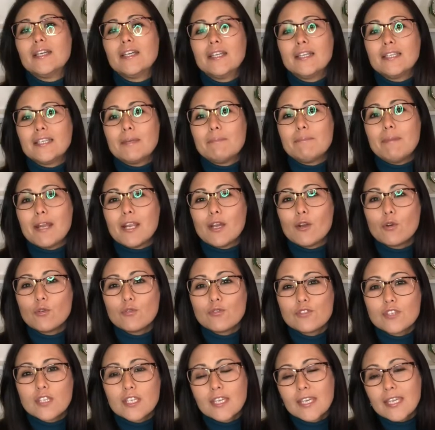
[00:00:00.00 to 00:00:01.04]
que para
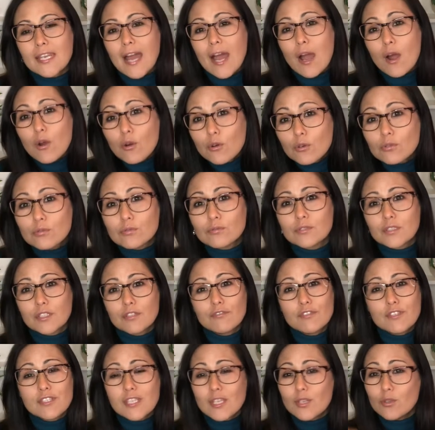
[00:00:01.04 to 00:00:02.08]
conseguir algo que
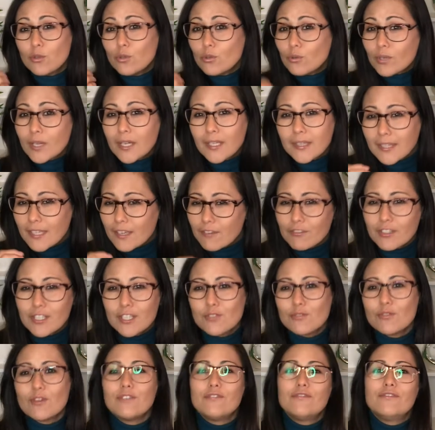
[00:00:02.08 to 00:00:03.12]
você nunca teve na
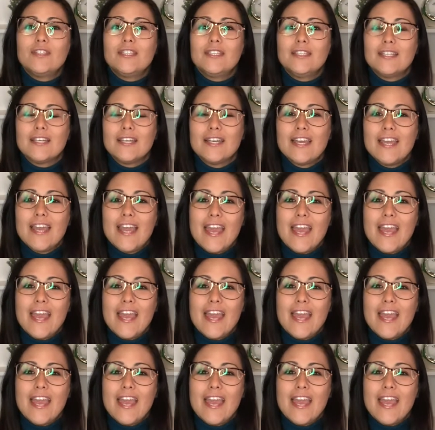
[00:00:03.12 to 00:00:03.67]
sua vida,